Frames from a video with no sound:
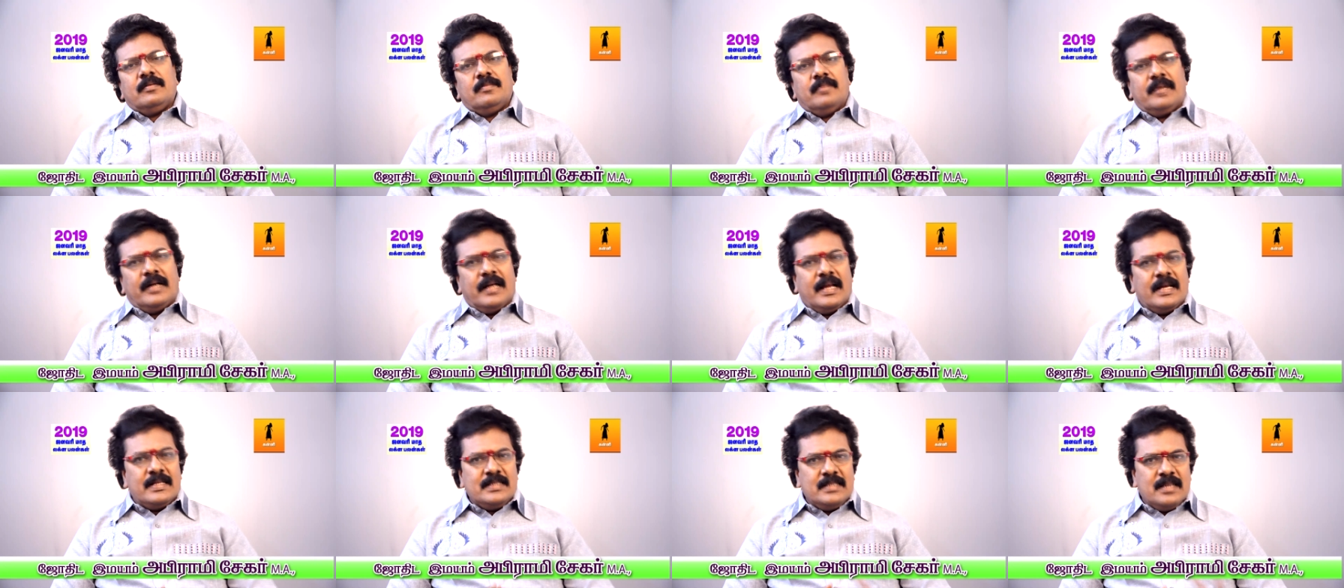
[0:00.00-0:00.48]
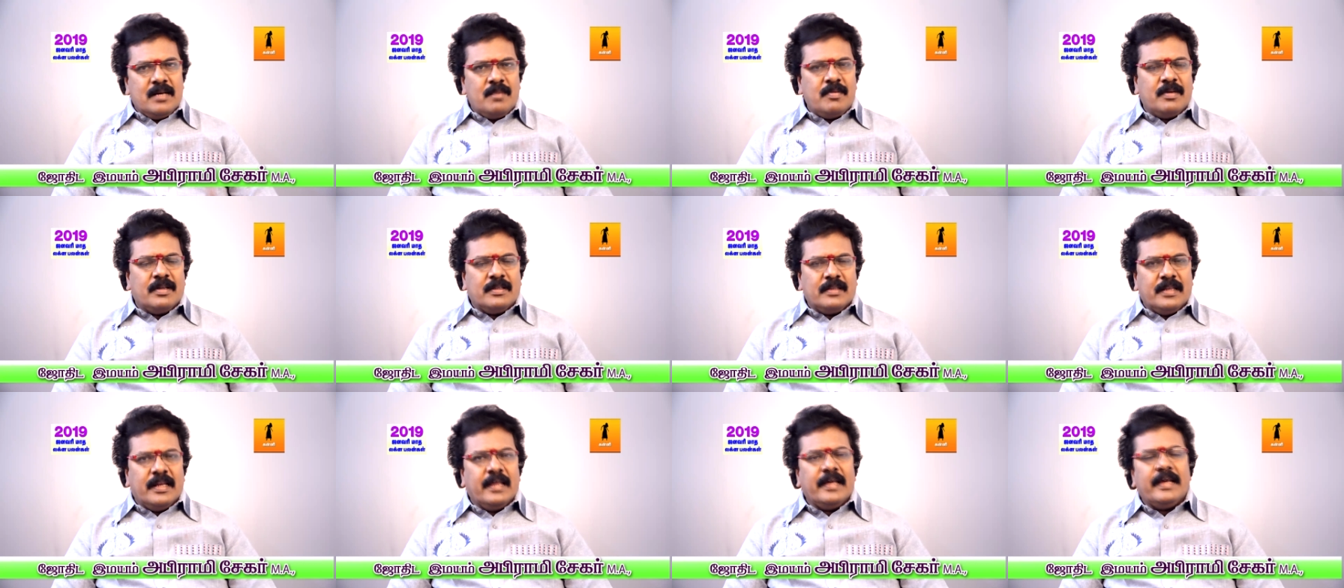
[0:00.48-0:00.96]
பட் அஞ்சாம்
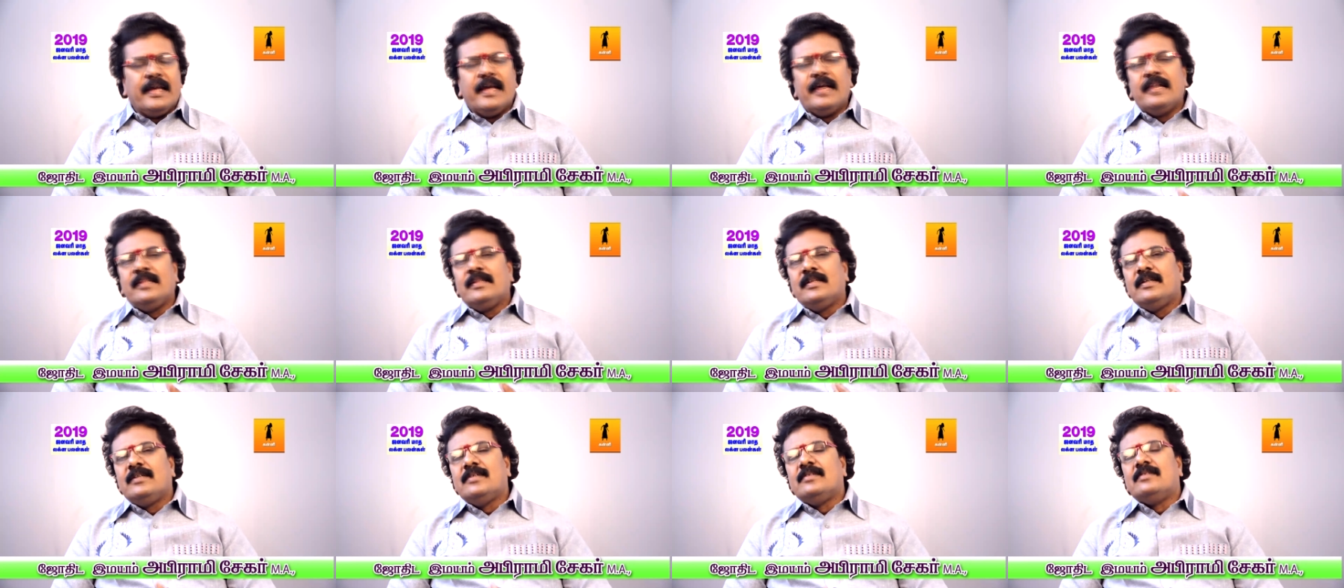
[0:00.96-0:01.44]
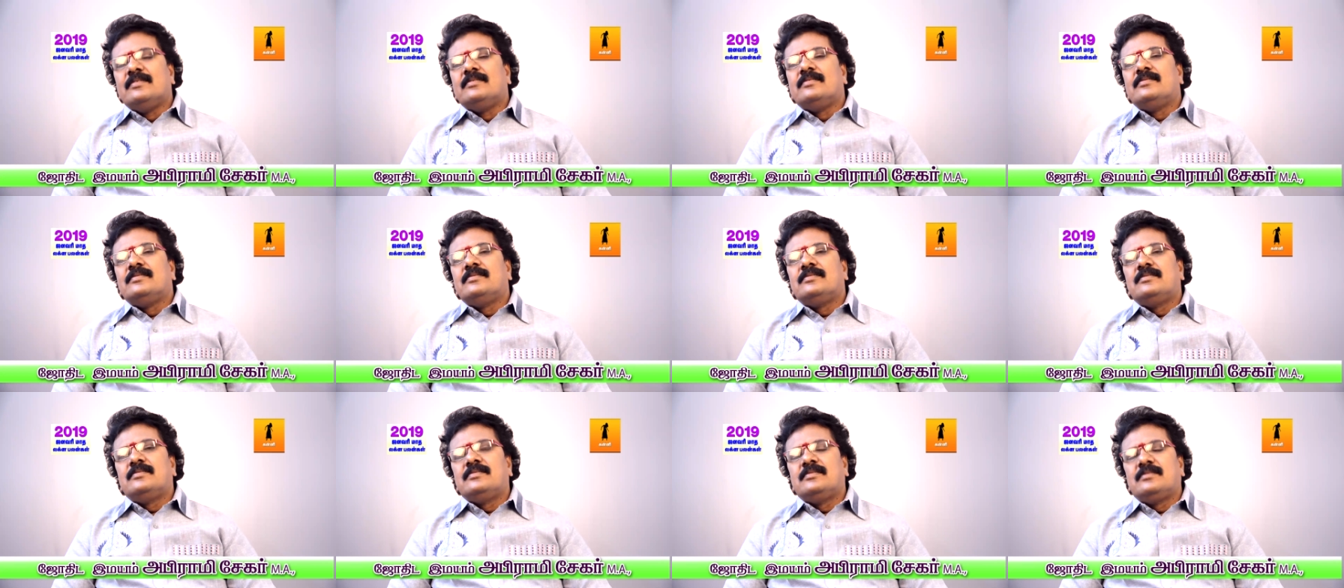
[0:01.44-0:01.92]
இடத்துல கேது
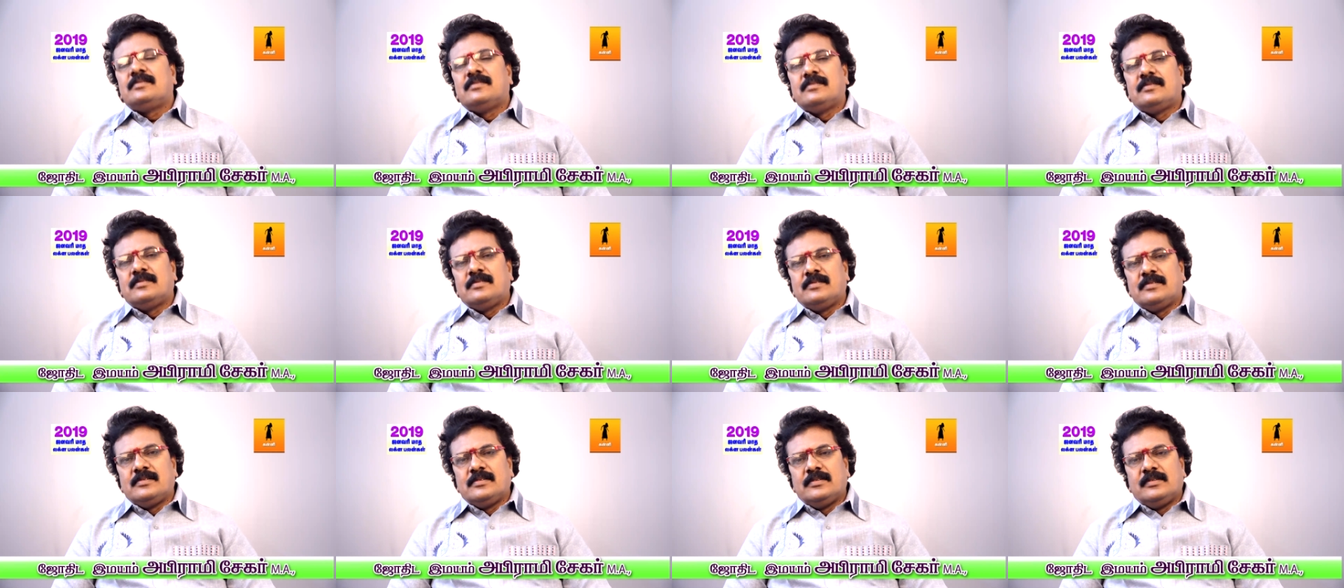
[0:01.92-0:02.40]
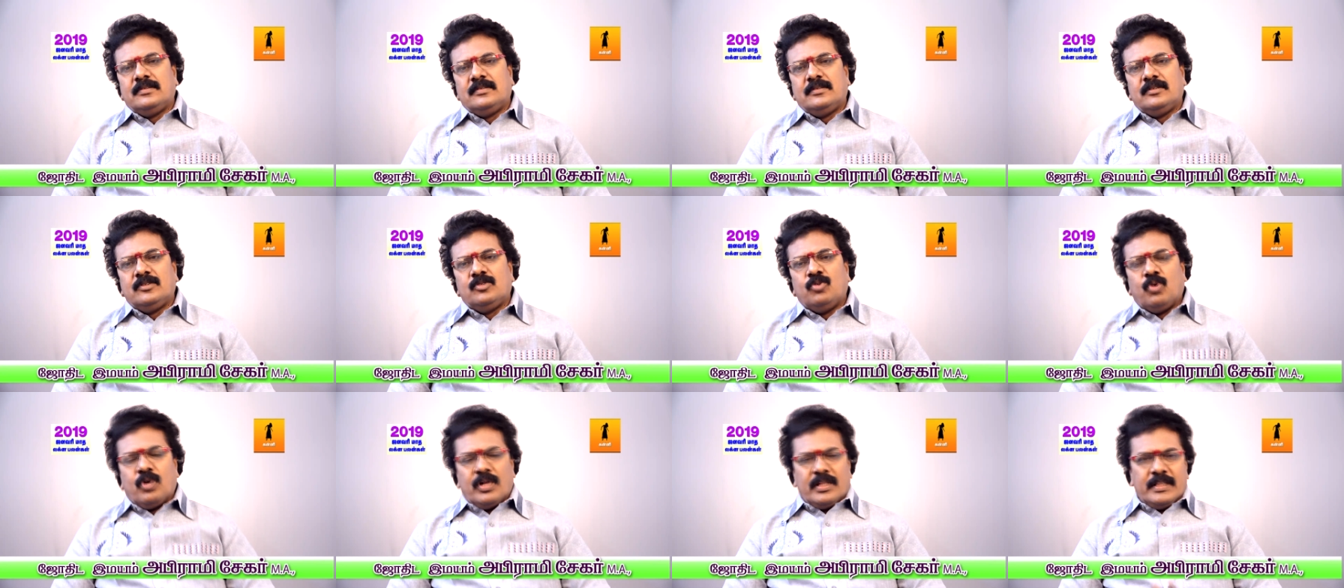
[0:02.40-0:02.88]

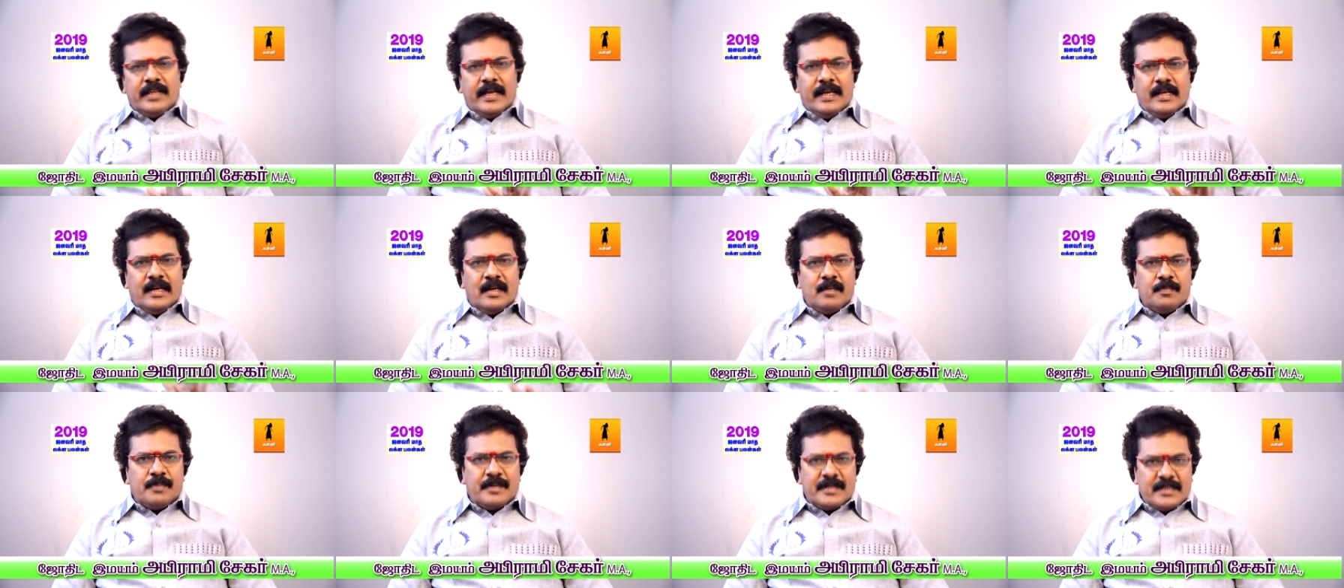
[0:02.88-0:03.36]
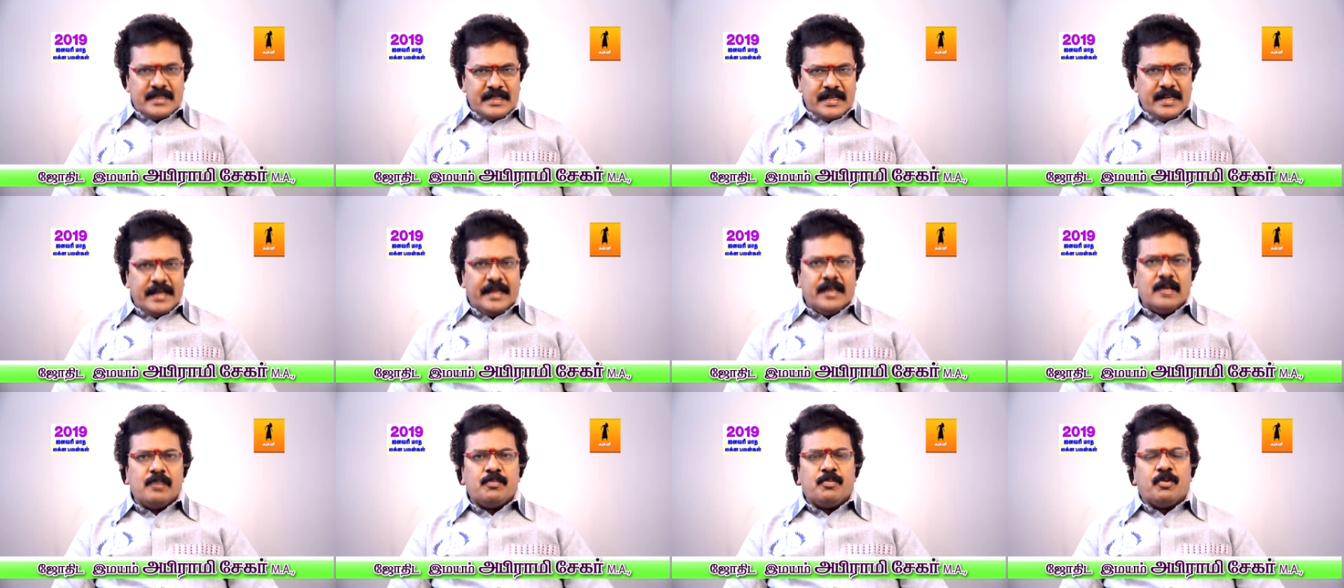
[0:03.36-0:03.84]
குழந்தைகளால்
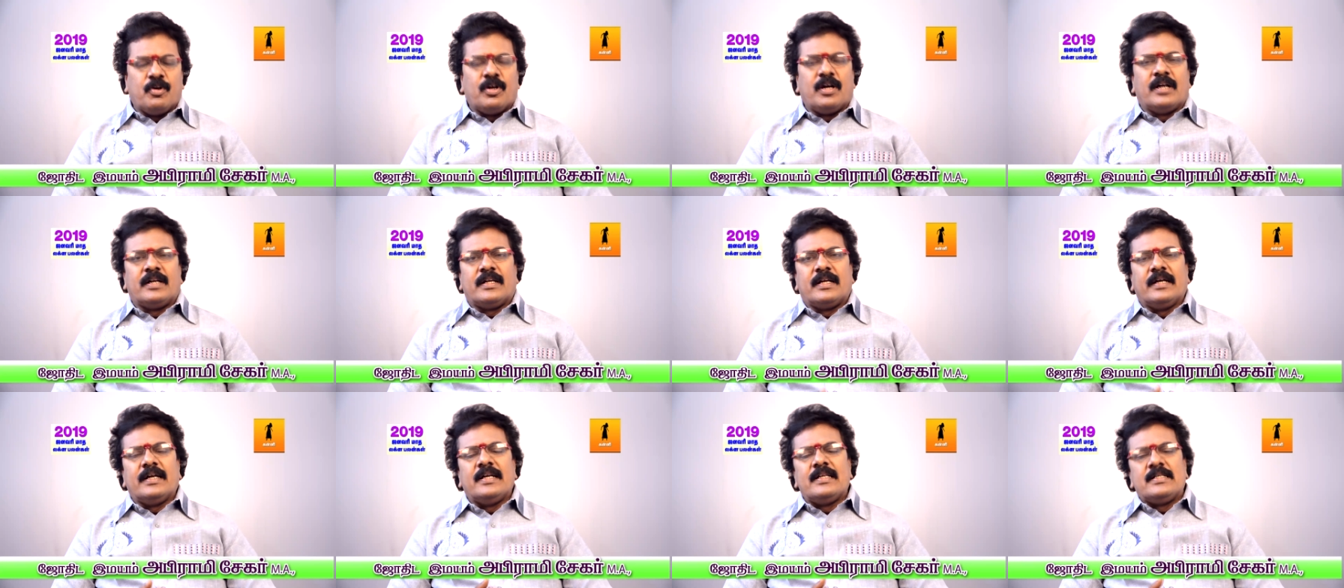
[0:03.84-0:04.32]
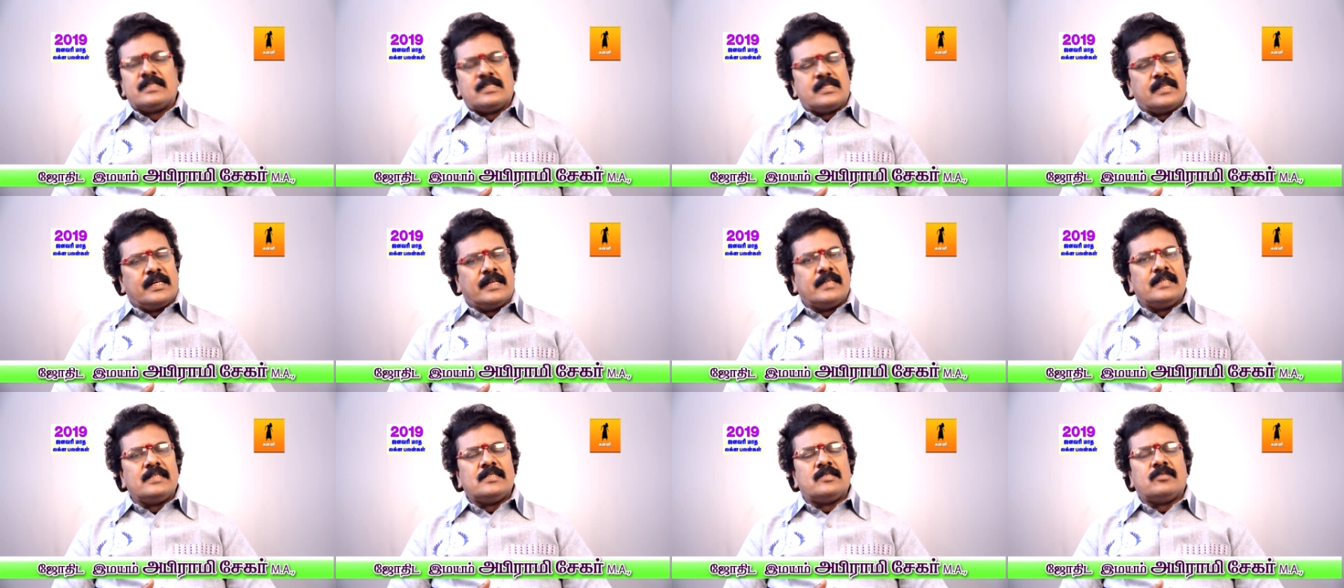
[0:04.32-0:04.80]
பிரச்சனைகள் போராட்டங்கள்
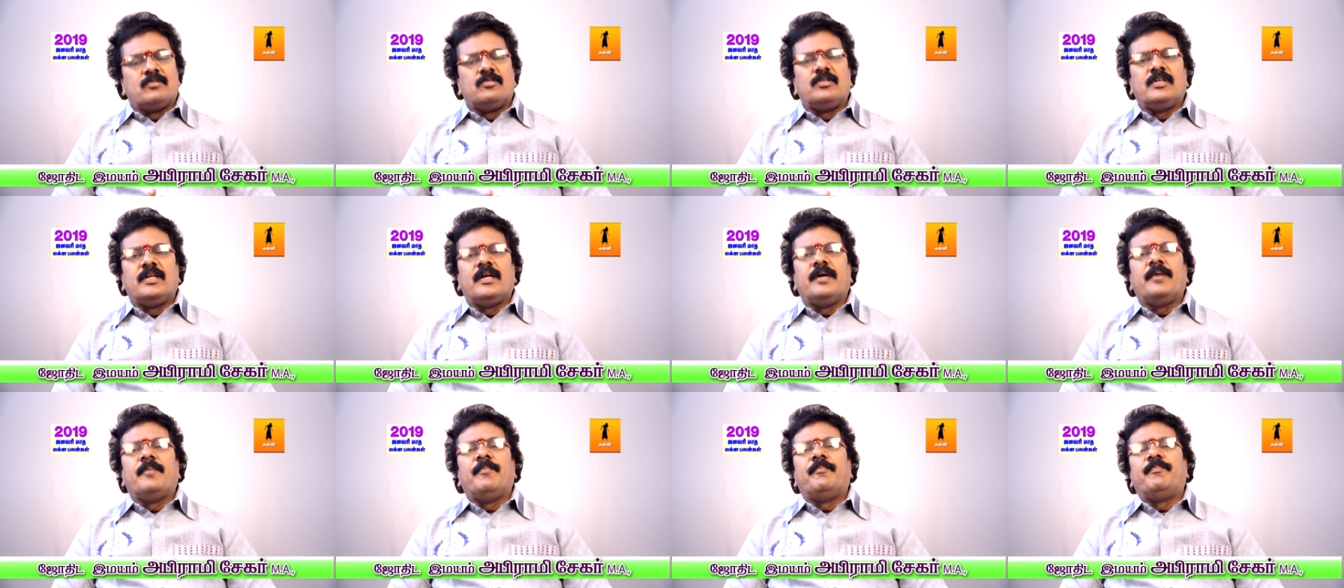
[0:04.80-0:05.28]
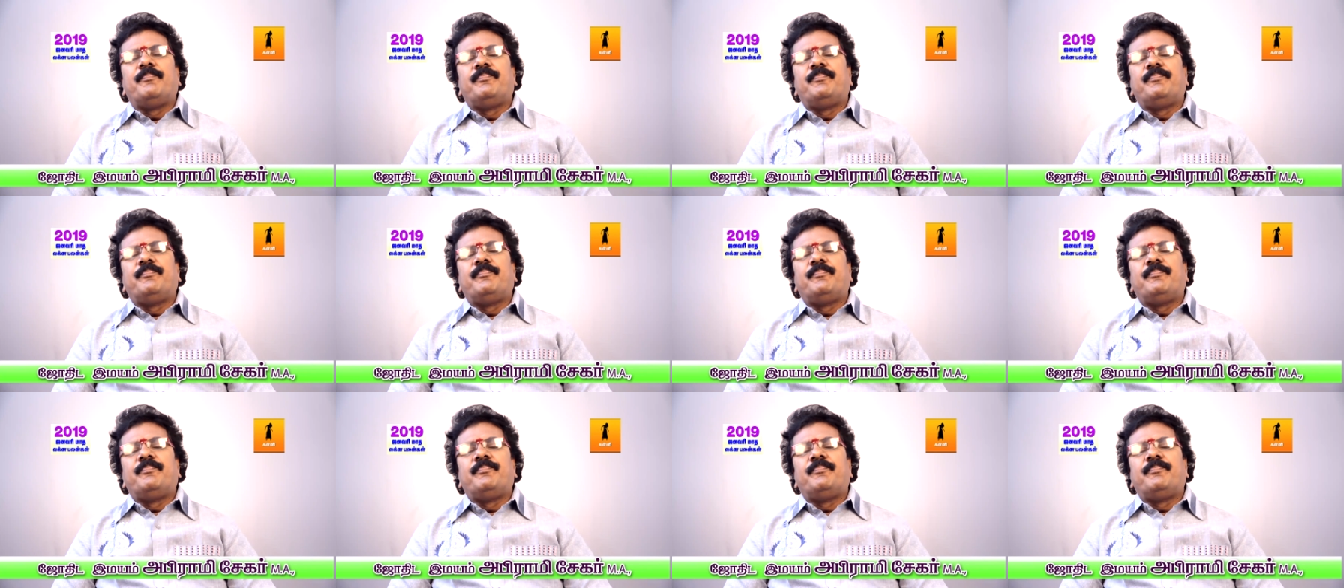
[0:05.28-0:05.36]
ஸ்ட்ரகிள்ஸ் உண்டு